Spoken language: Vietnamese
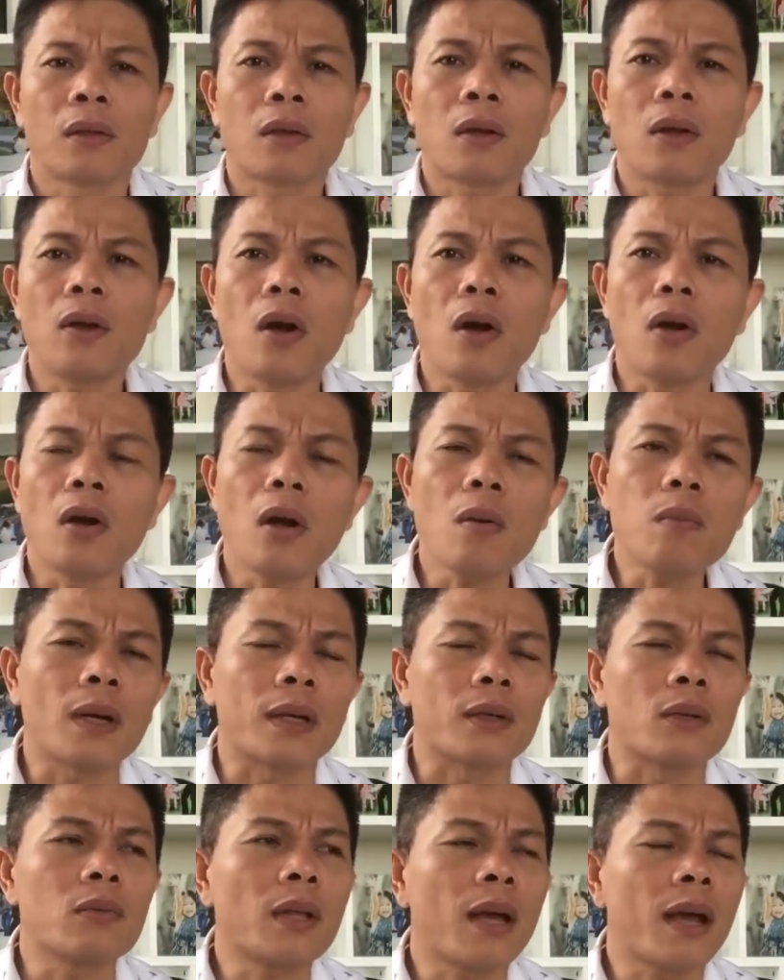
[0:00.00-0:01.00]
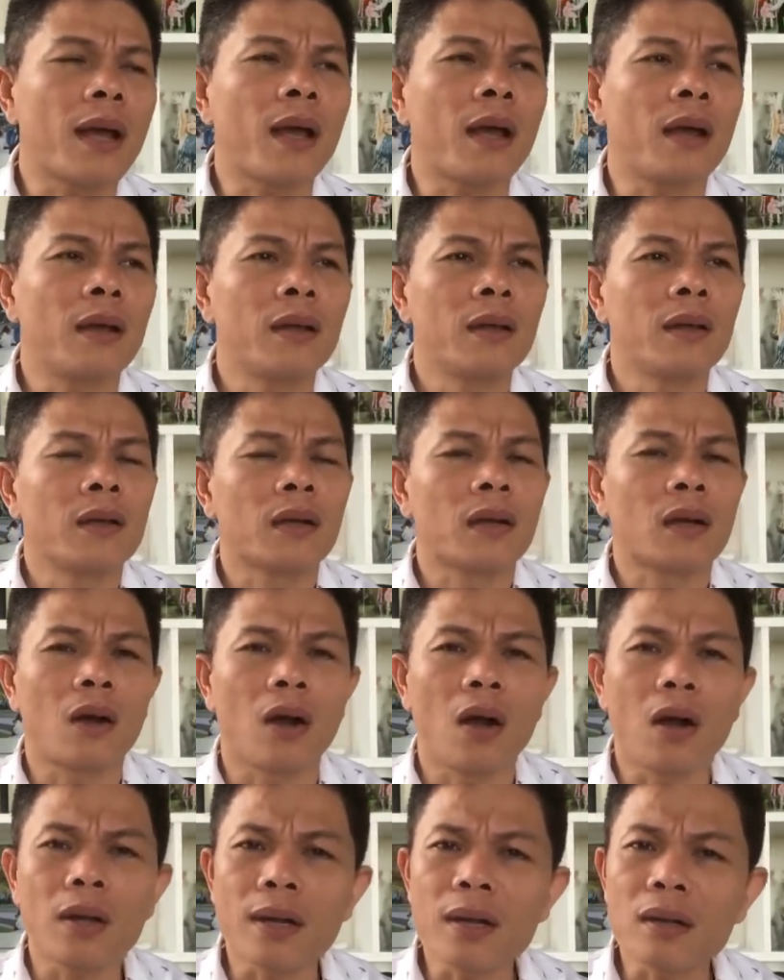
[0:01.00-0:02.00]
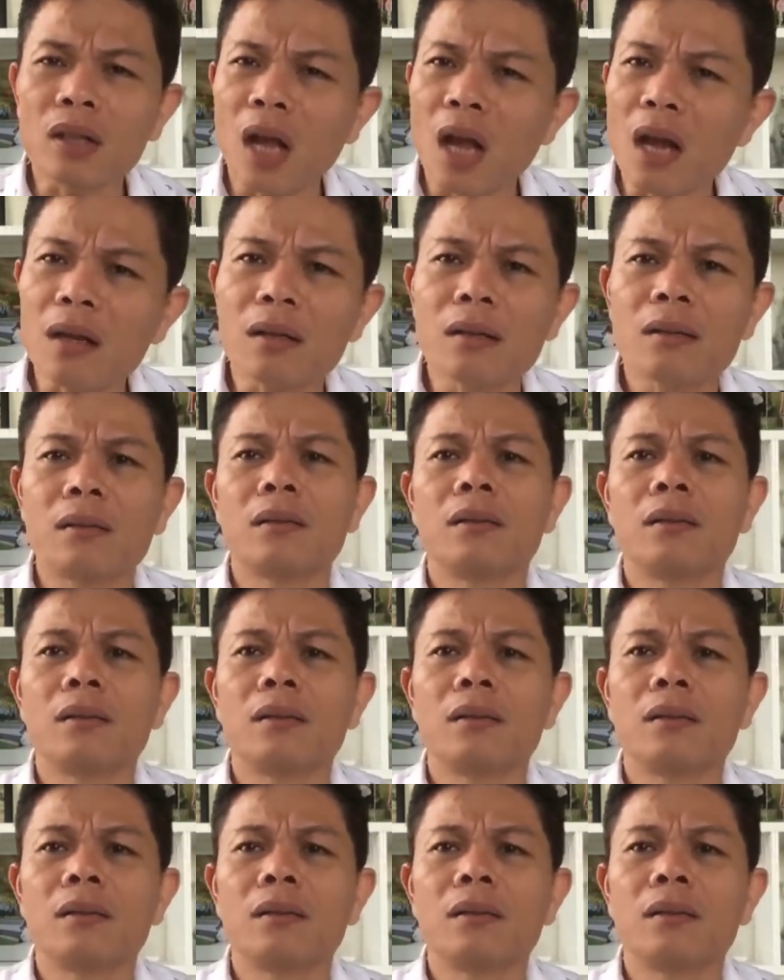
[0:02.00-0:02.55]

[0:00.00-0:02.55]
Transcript: có đôi lúc là chúng ta có kiến thức